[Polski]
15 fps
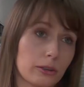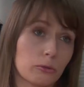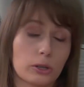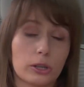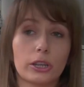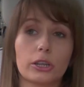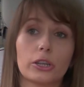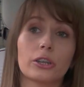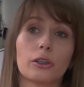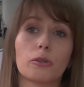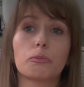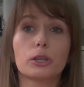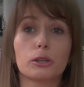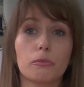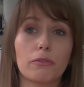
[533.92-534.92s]

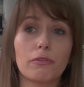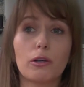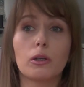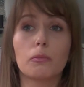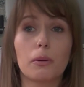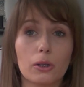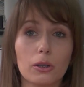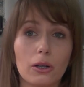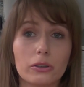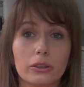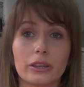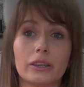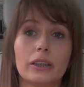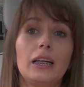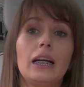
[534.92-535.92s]
chirurgiczne, przyjmowały
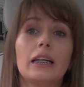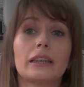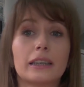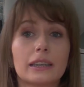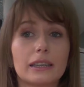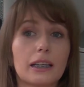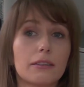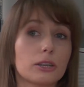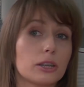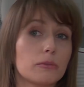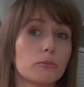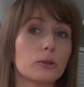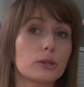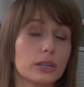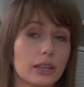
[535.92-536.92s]
porody, nie
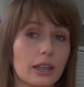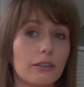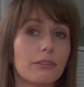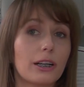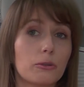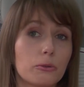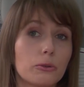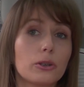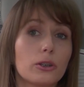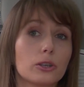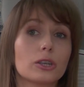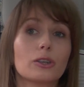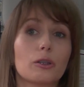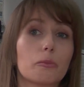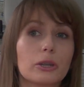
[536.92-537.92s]
zawsze móc się
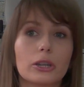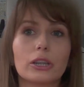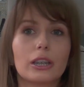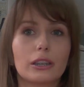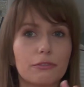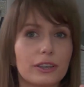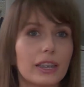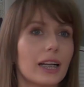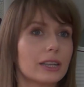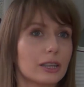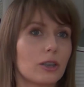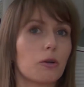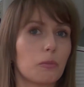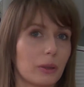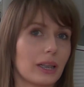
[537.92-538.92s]
ewakuując, no bo jeżeli w
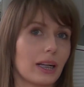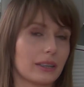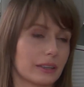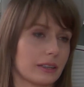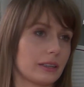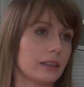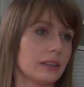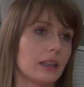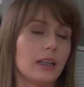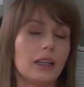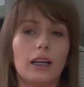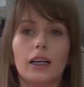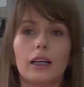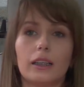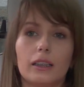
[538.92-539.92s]
trakcie operacji
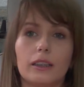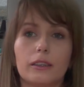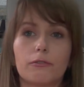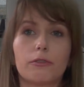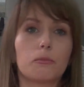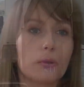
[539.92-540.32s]
e,